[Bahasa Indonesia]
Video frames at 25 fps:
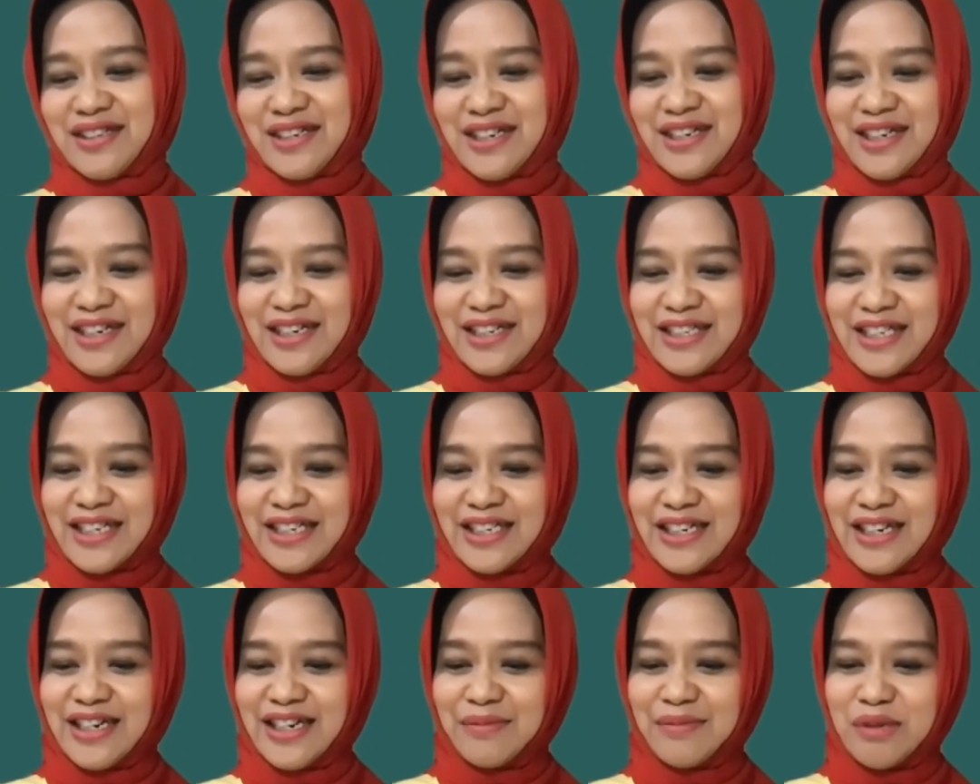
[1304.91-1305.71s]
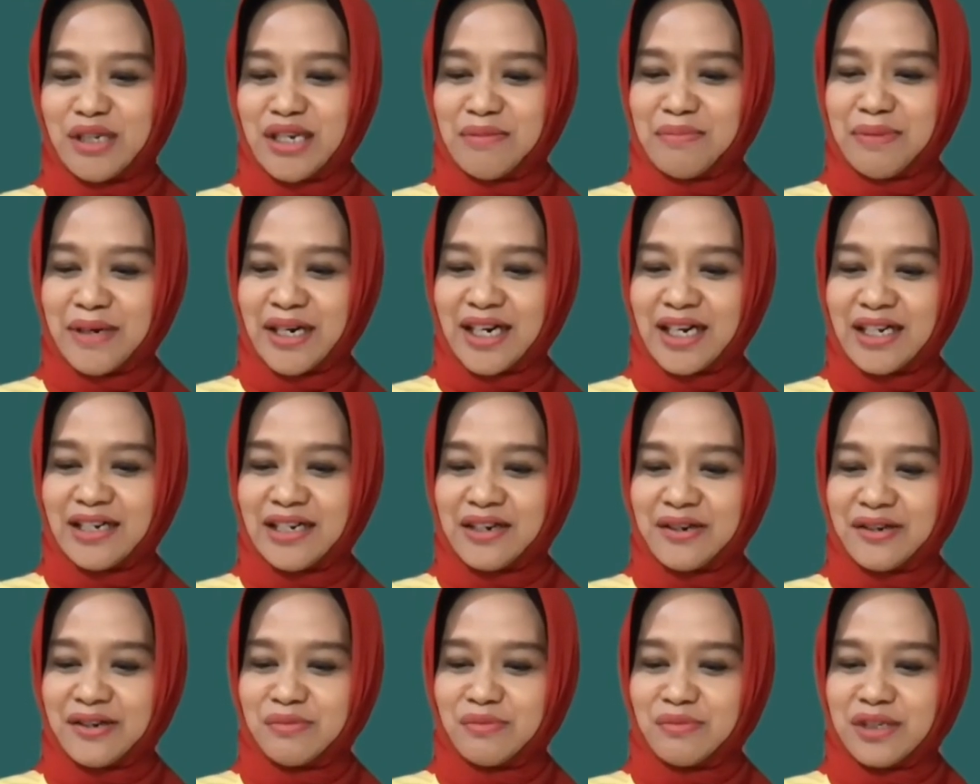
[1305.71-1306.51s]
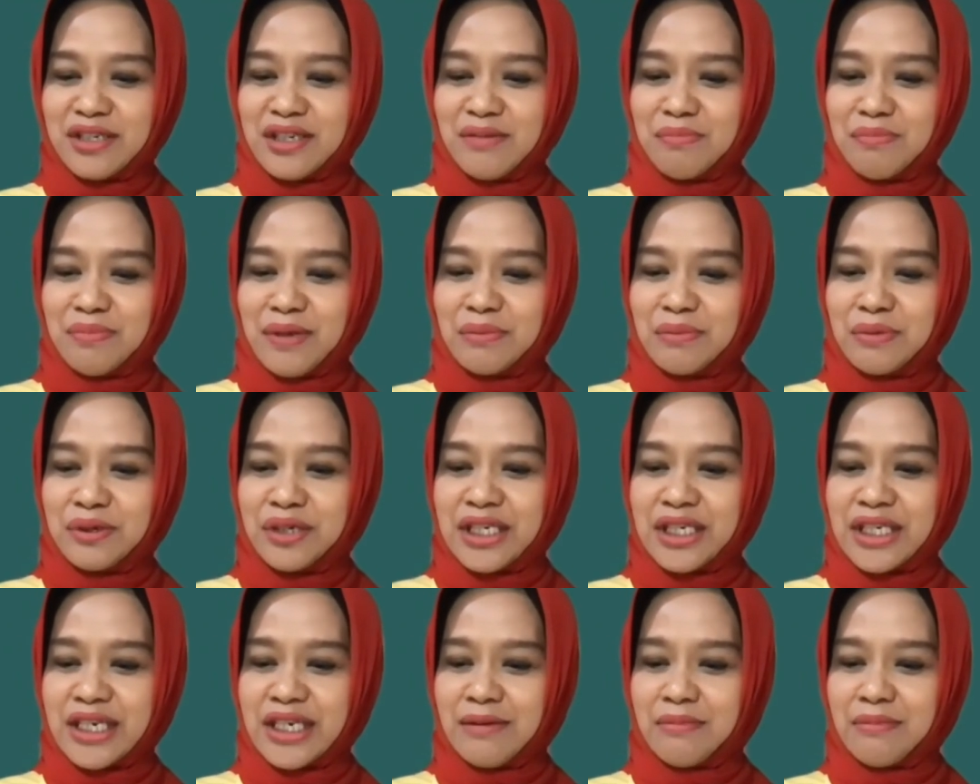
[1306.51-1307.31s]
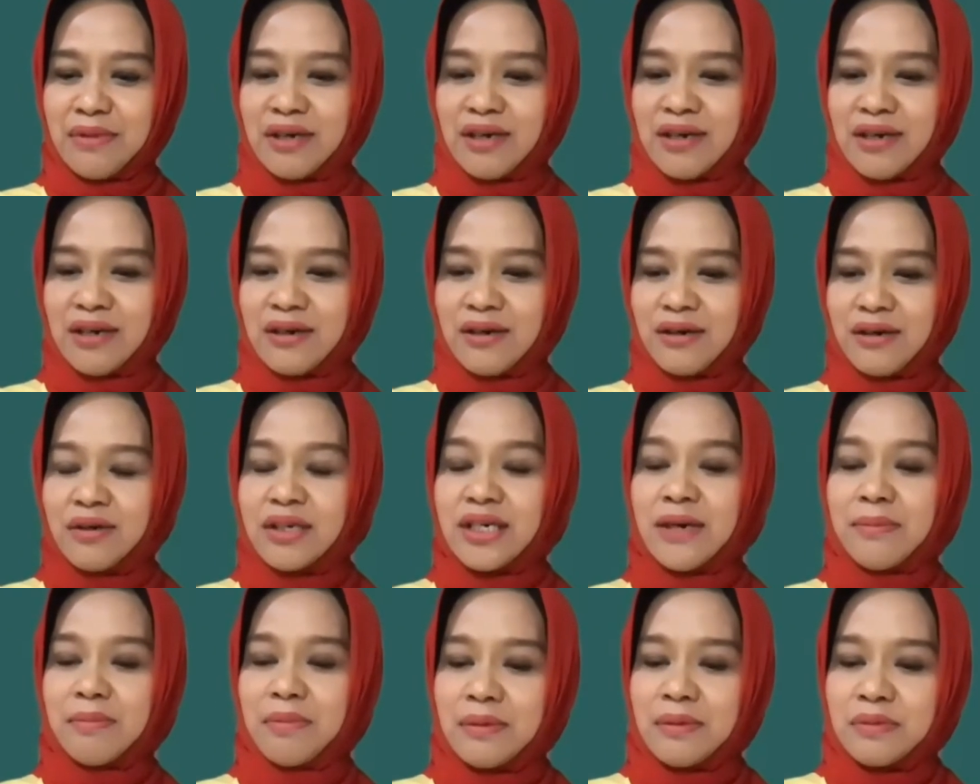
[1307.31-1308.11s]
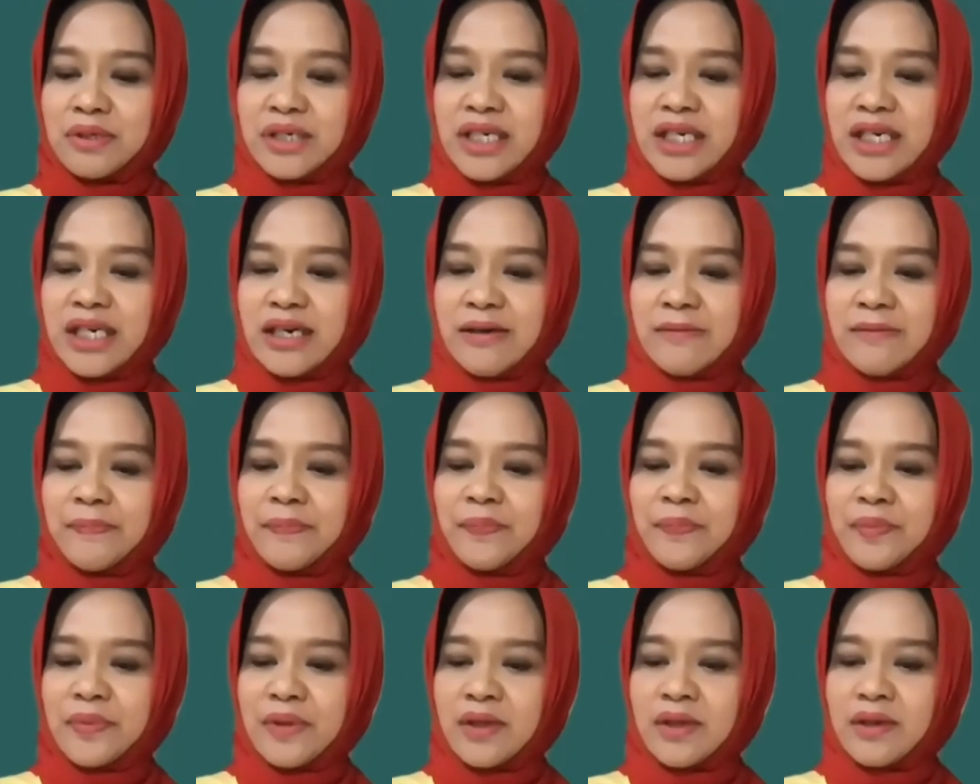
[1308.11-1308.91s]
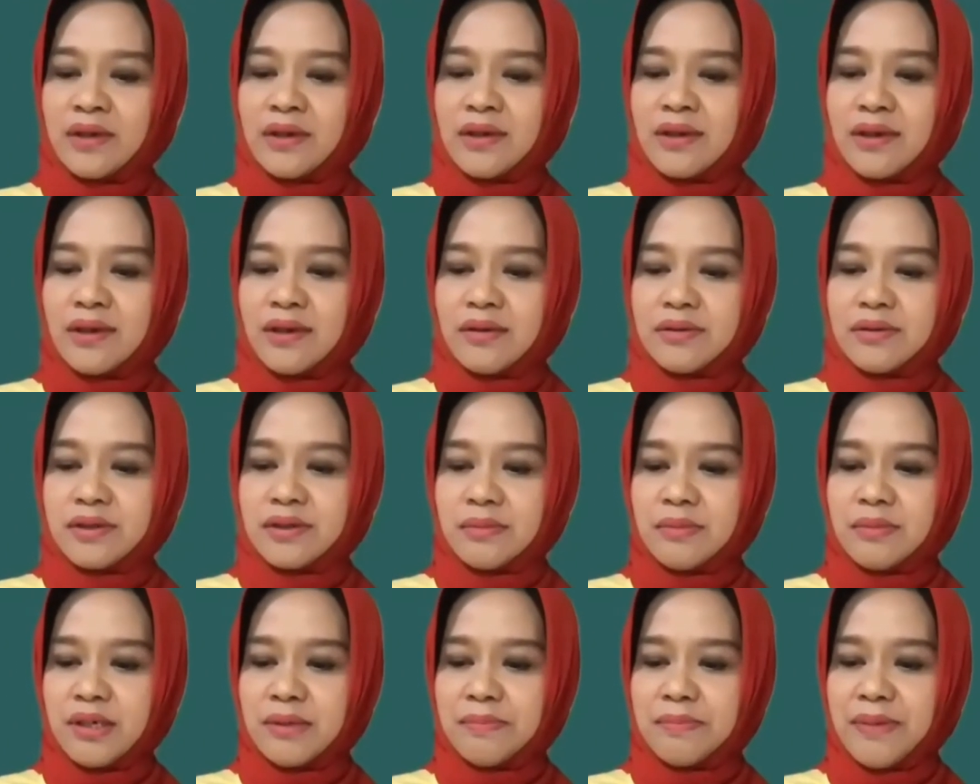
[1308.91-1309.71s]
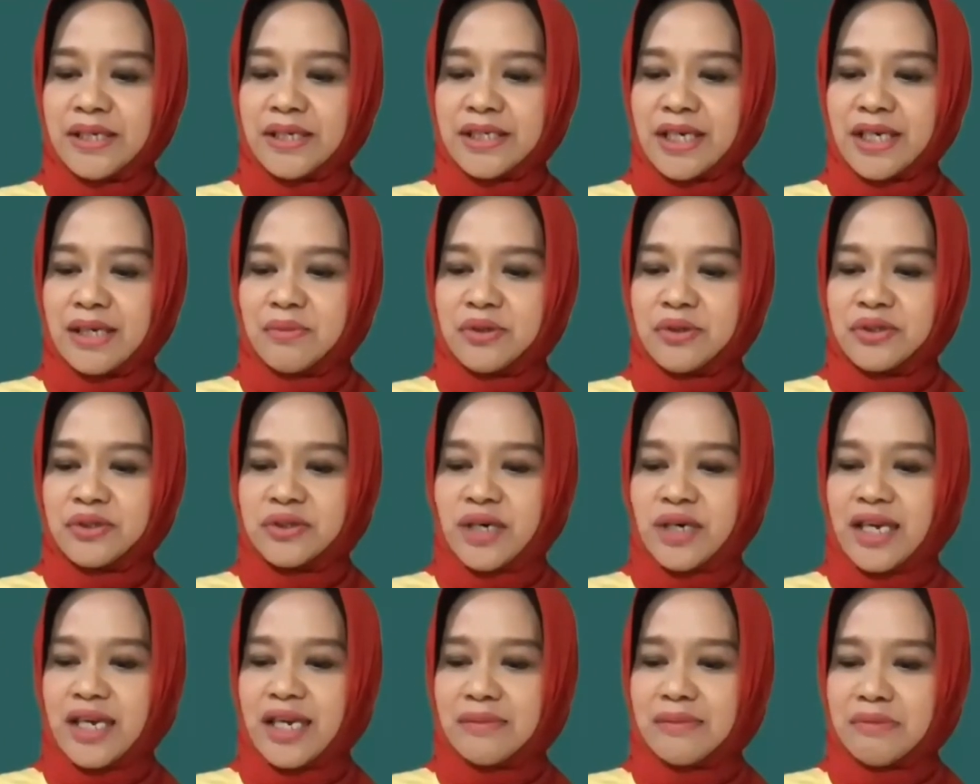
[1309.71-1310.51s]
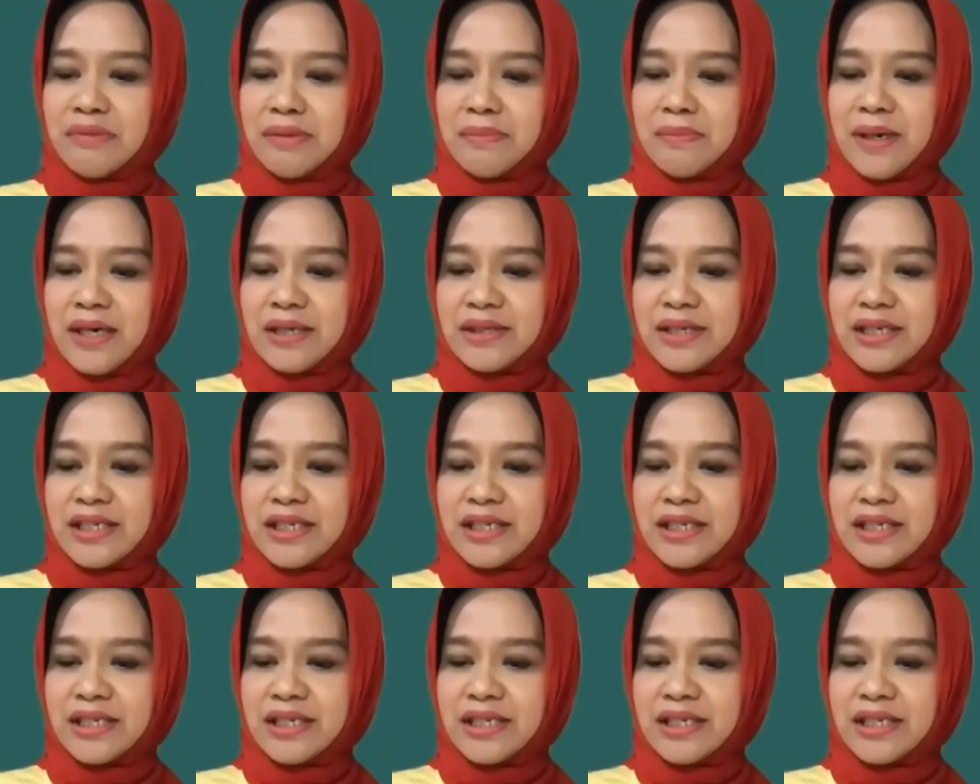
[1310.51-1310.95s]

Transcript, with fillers: Ya, tadi yang menyampaikan drone mungkin Pak Budi sama, oh ya Pak Budi ya untuk melepaskan musuh alami Pak.